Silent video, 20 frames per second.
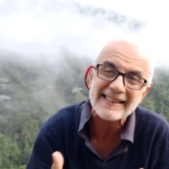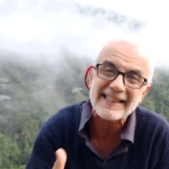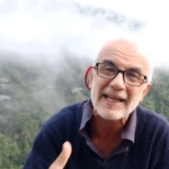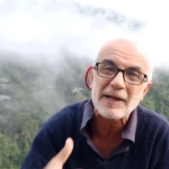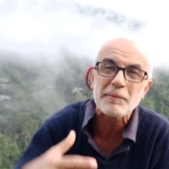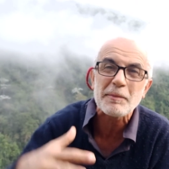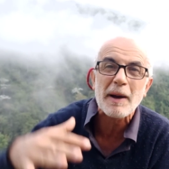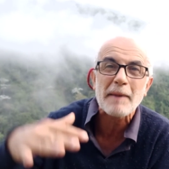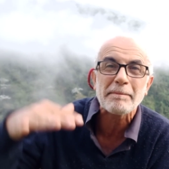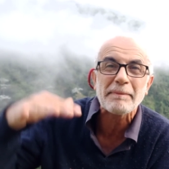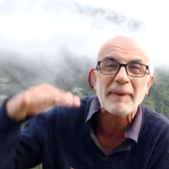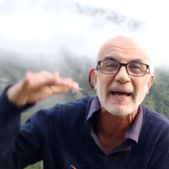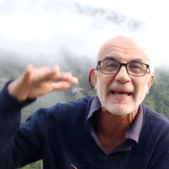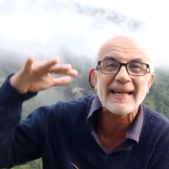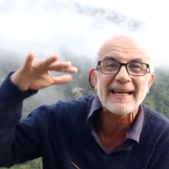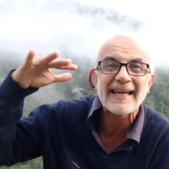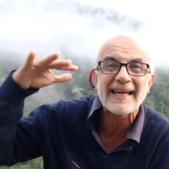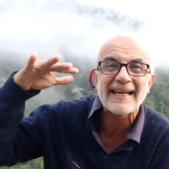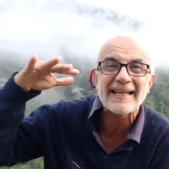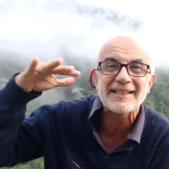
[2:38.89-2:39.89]
tem uma
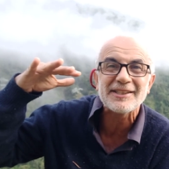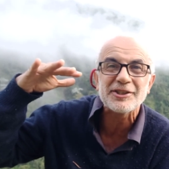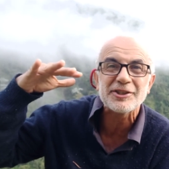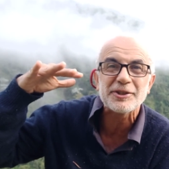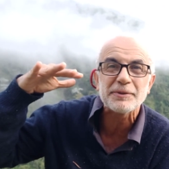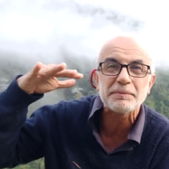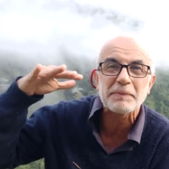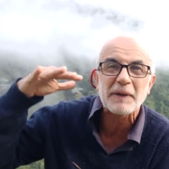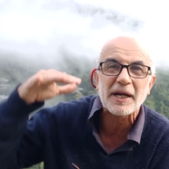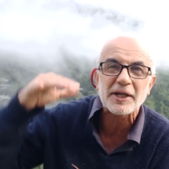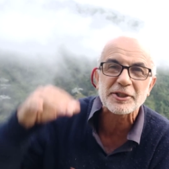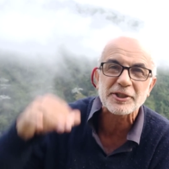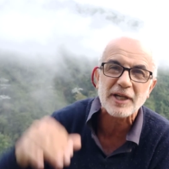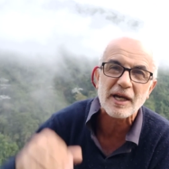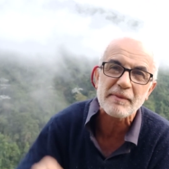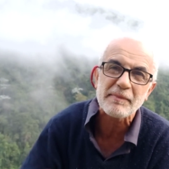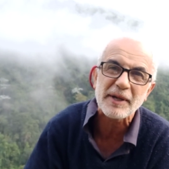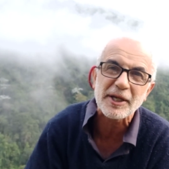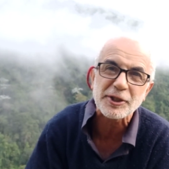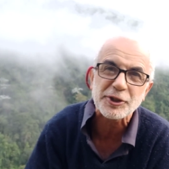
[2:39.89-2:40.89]
parede de
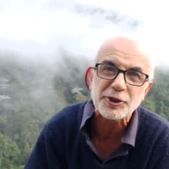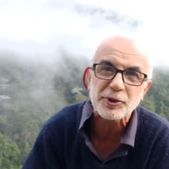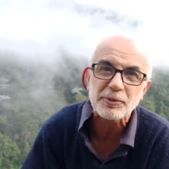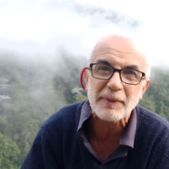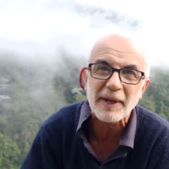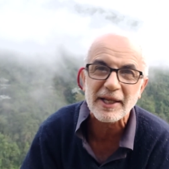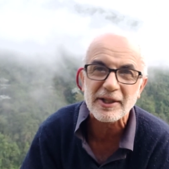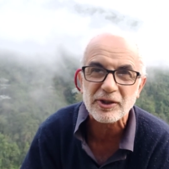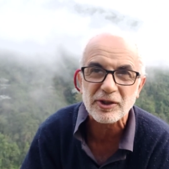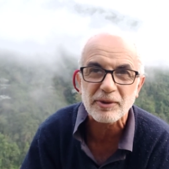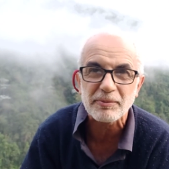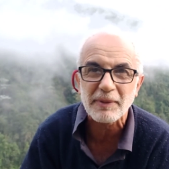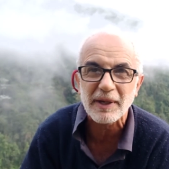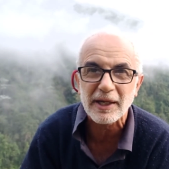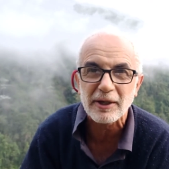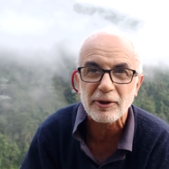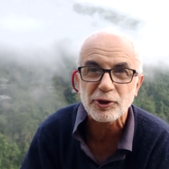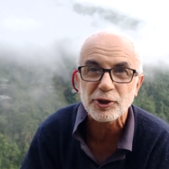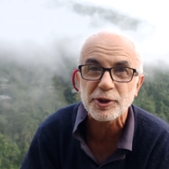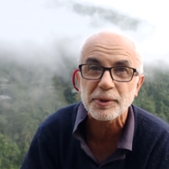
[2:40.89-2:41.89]
praticamente um metro e
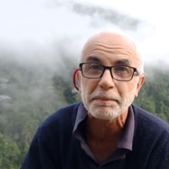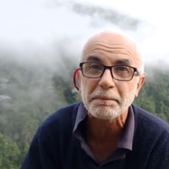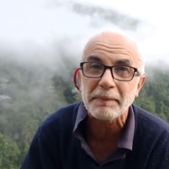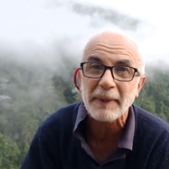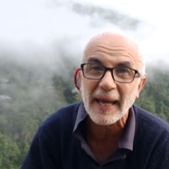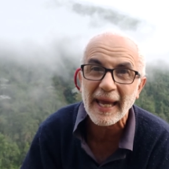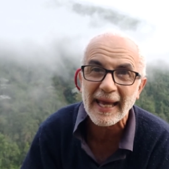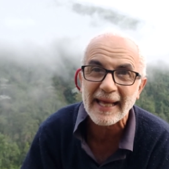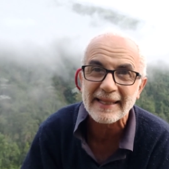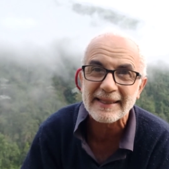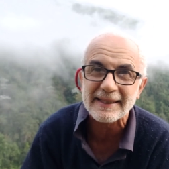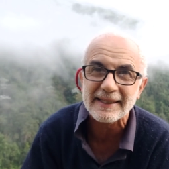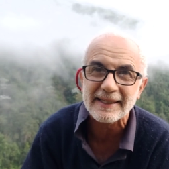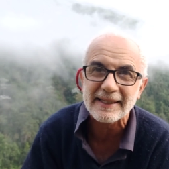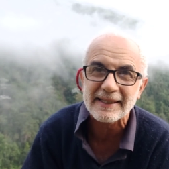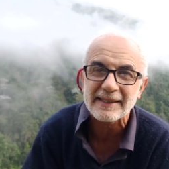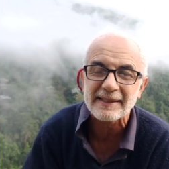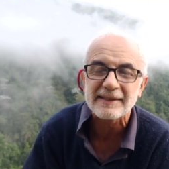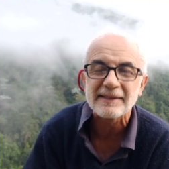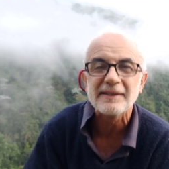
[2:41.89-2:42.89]
meio de
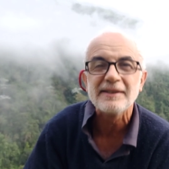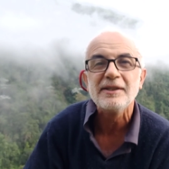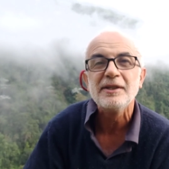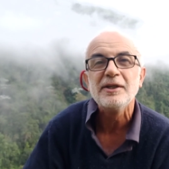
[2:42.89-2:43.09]
pedra,